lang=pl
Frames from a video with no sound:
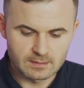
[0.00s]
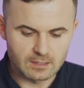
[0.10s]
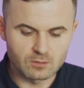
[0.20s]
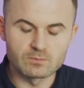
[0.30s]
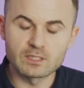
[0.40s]

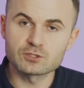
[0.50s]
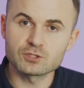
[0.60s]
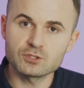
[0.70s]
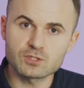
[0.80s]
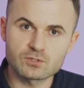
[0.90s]
Taką
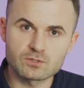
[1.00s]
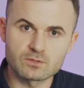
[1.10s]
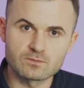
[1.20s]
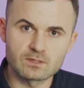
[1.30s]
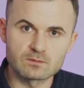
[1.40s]
najczęściej
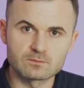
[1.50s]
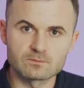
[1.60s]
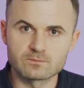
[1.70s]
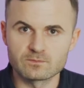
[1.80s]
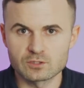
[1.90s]

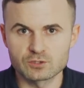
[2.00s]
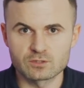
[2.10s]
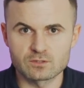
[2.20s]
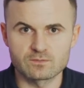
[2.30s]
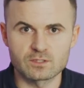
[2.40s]
stosowaną w
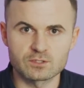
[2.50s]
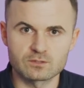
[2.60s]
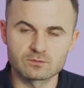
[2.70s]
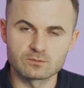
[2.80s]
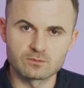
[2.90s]
naszych
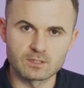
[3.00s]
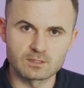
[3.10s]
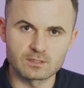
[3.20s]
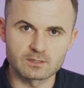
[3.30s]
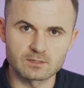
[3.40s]
rozważanych
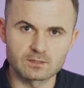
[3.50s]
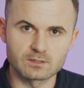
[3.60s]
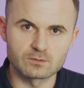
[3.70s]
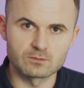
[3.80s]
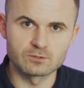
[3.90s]
układach
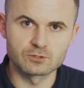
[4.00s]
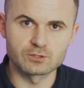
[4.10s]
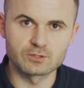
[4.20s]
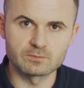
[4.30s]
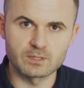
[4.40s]
e,
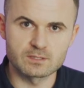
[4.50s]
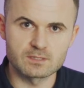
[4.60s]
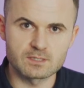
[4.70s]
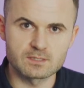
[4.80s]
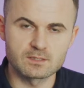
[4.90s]
chłodniczych
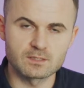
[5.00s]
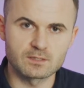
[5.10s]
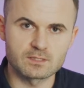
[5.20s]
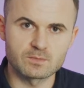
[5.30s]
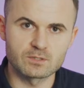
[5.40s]

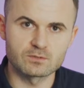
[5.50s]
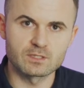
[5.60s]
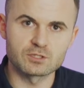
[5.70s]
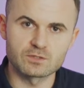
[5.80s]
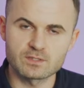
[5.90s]
klimatyzacyjnych jest
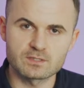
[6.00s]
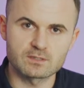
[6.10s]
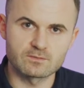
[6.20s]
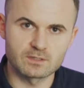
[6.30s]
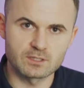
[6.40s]
metoda
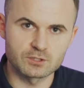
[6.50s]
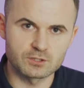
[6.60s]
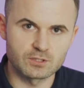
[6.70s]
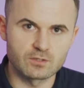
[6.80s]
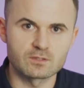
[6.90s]

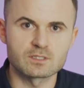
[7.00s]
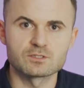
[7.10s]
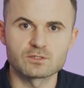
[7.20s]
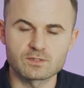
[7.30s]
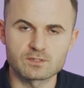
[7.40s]
912
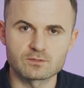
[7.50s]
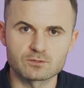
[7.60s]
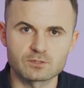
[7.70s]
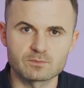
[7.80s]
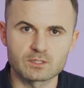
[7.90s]
oraz
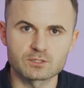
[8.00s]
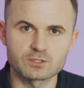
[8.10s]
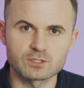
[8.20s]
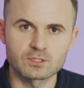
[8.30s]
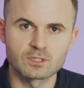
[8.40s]

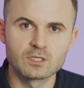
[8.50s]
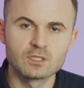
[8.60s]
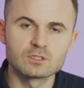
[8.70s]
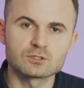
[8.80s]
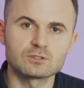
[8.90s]
918,
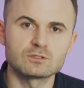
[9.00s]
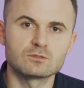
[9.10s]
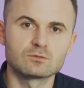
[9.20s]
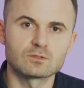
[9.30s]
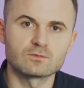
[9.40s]

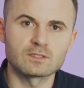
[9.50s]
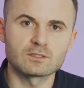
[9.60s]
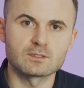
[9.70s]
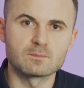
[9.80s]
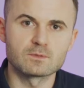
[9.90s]
czyli
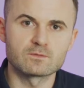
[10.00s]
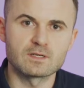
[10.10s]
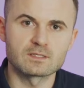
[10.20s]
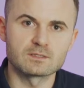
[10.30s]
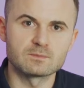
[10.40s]
lutowanie
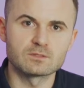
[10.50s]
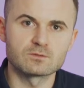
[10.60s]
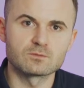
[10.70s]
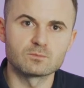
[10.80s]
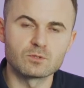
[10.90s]
twarde
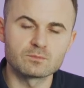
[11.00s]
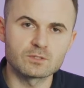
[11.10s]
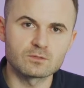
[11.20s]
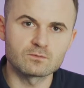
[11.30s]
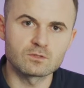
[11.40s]
metodą
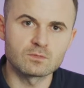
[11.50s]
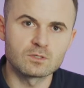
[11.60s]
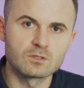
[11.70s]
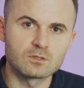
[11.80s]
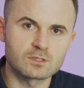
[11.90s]
płomieniową
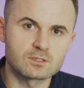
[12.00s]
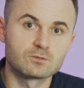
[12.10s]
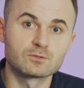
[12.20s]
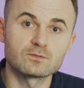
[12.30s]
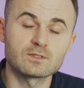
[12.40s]

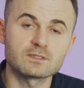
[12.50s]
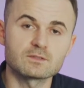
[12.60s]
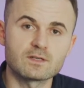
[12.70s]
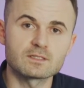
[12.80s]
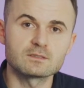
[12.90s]
oraz
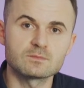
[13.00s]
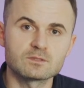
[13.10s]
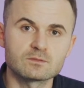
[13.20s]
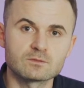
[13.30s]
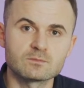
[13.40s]
lutowanie twarde
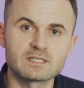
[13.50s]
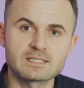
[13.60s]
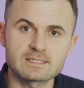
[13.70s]
metodą